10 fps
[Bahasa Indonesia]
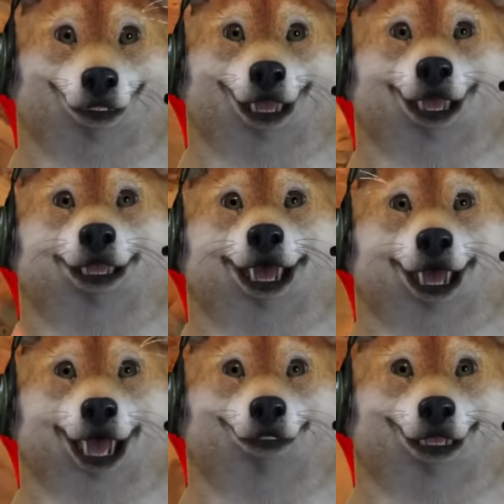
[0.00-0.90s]
ya kan
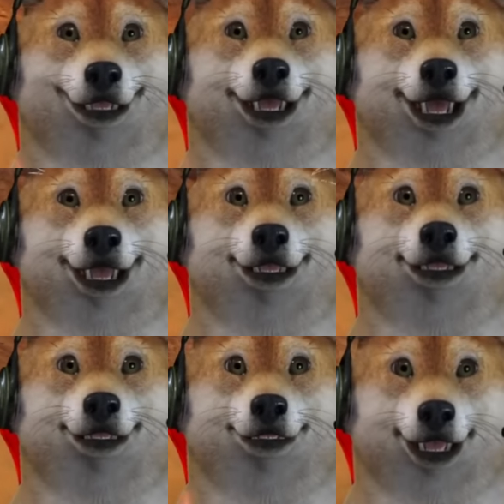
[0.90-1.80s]
kan minggoy kan
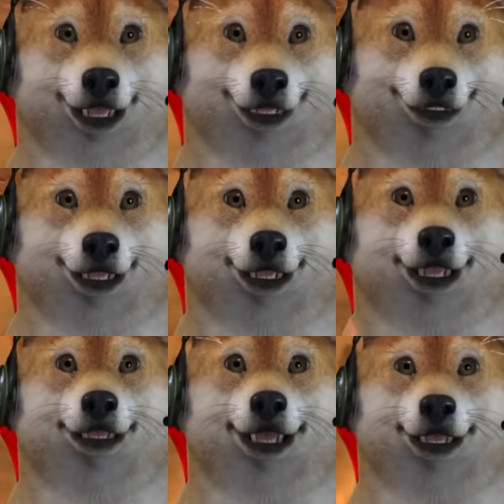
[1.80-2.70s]
oke sedot sedot
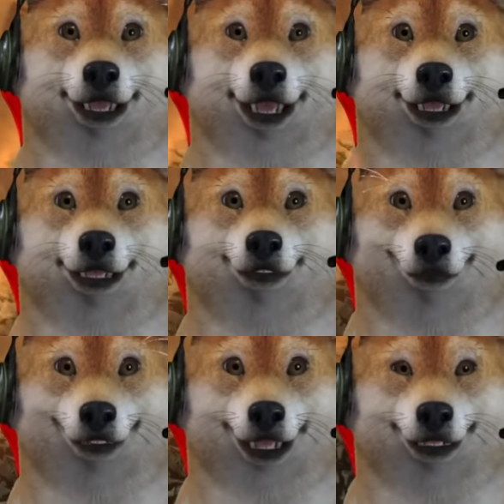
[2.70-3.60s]
sedot sedot
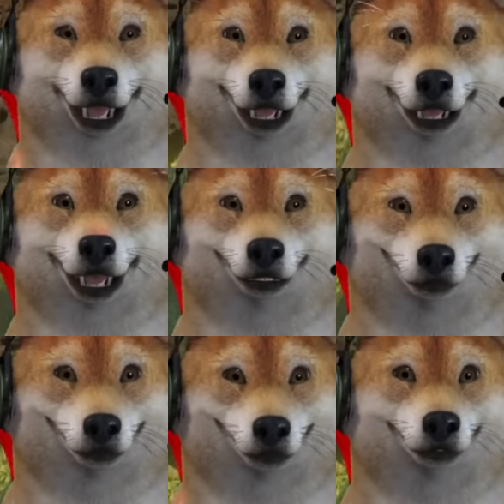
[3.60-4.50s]
sedot makanannya
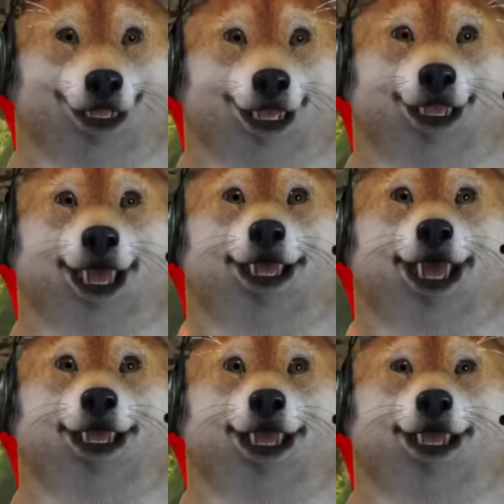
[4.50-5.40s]
hmm sedot sedot
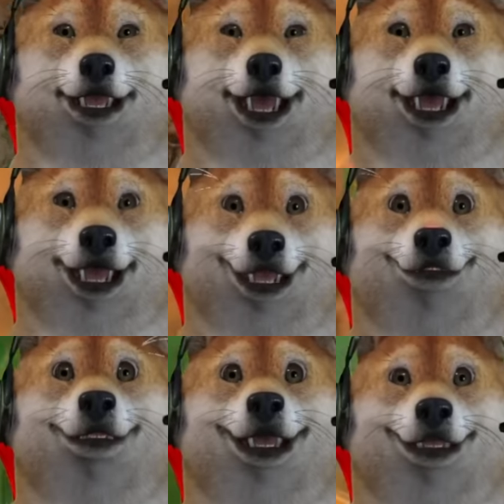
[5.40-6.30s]
sedot sedot uh naik
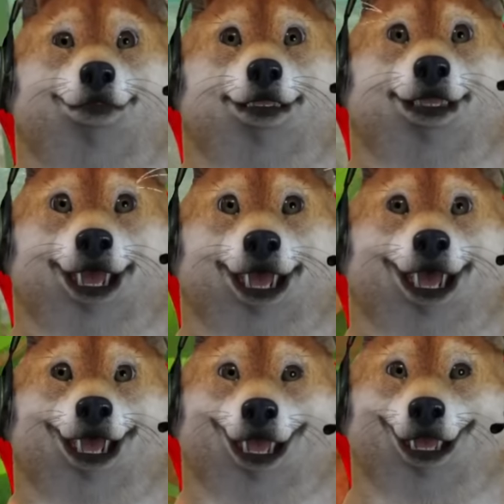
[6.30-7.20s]
level lagi teman-teman nih
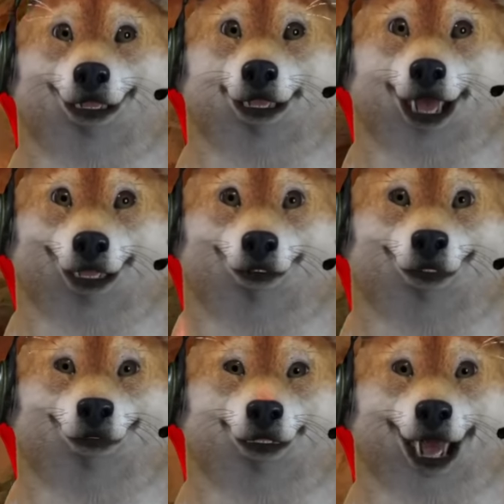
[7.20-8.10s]
kita sudah level
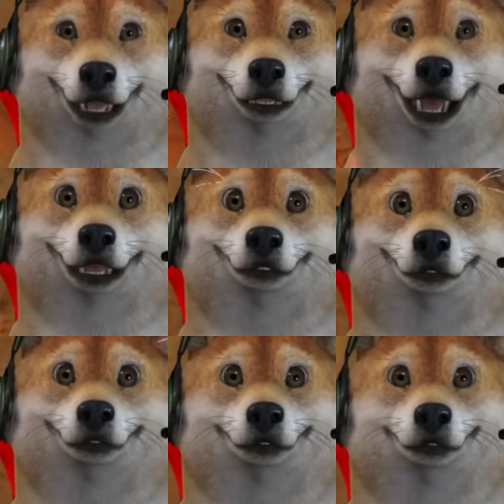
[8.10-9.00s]
9 sekarang
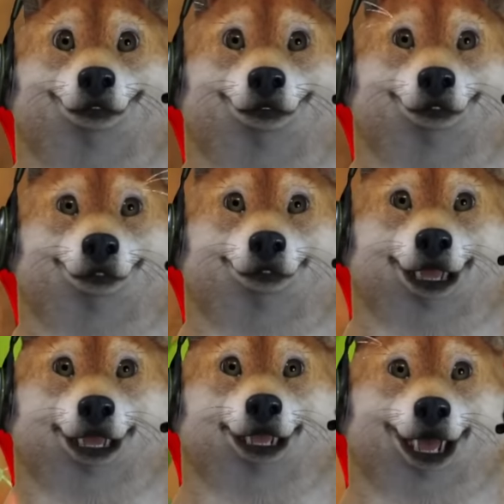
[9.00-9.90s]
hmm
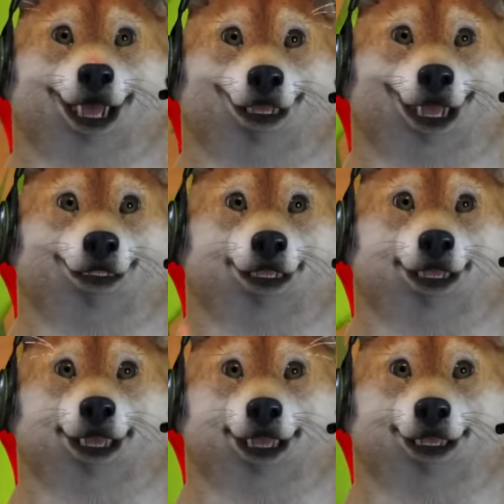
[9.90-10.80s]
oke kita makan dulu
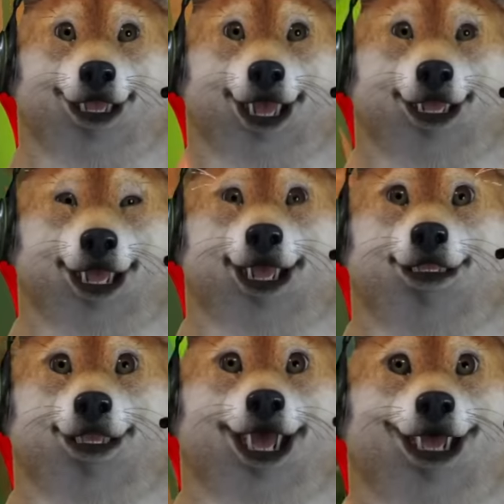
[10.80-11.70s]
Sedar-sedar
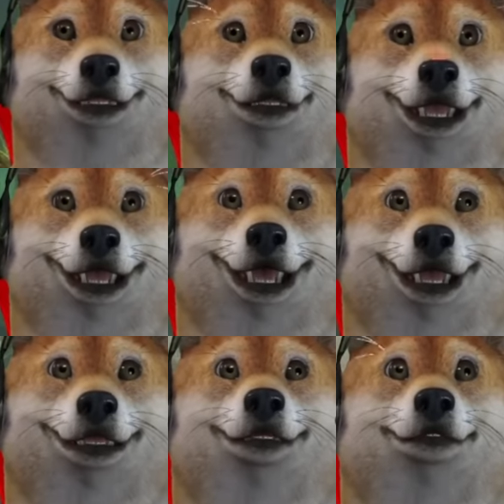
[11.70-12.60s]
semuanya. Oke.
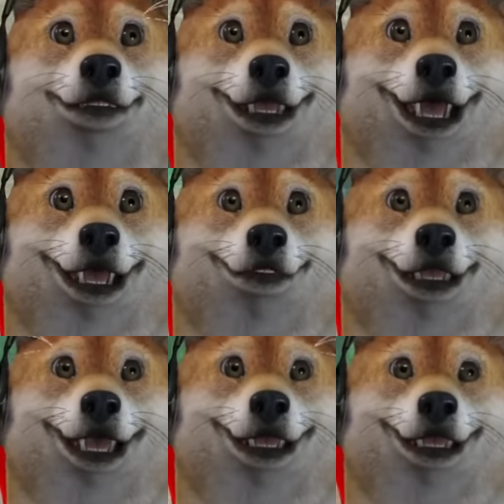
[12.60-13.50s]
Mana lagi? Mana
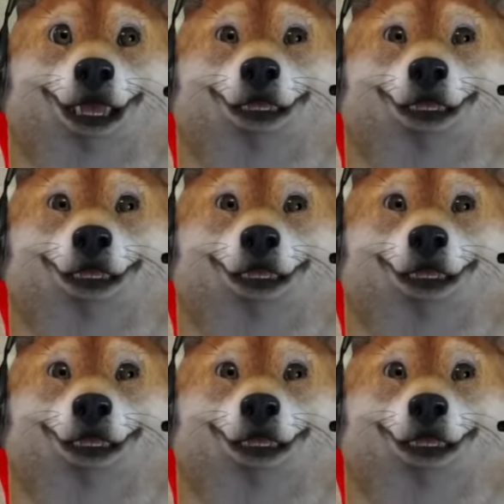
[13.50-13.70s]
lagi ya?